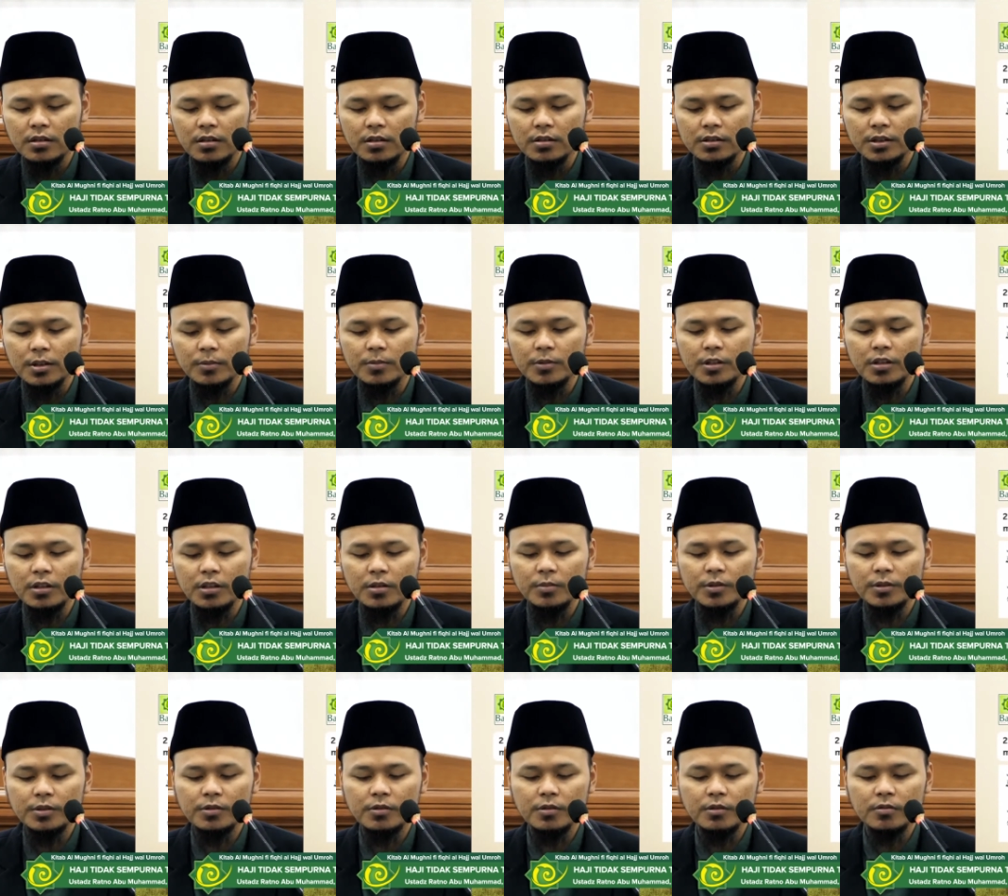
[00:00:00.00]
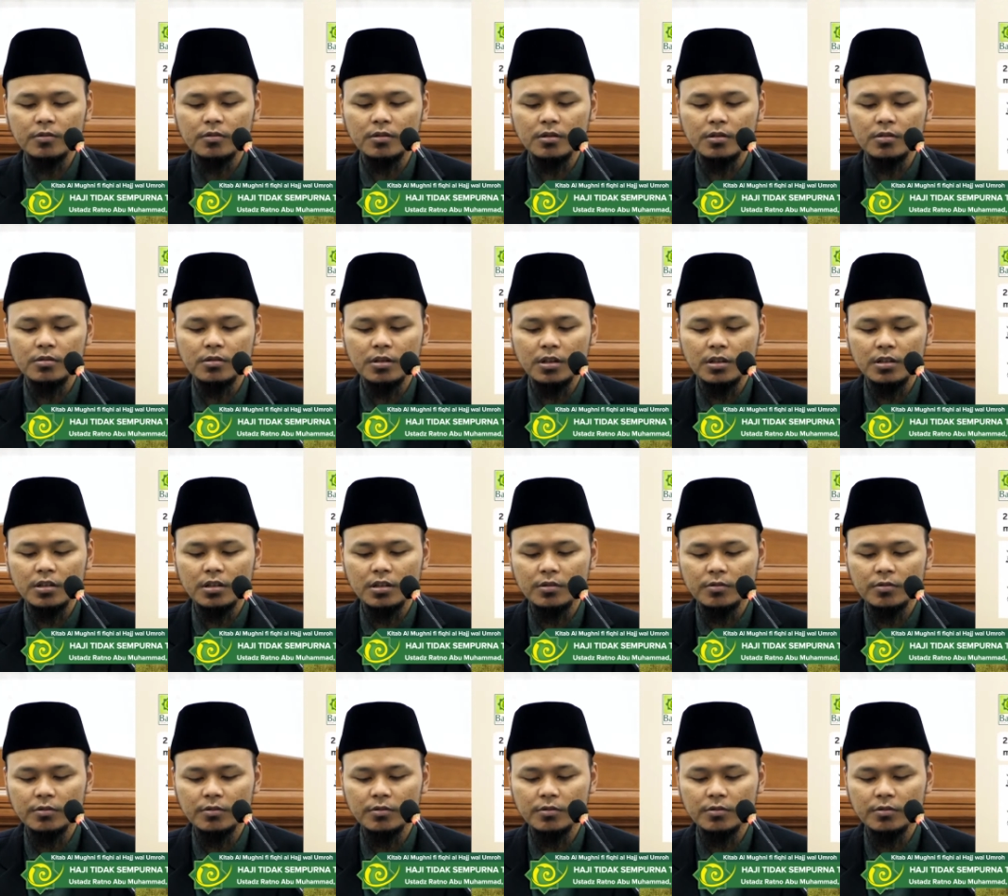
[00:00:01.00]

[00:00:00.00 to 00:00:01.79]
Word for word: sabda Nabi Shallallahu alaihi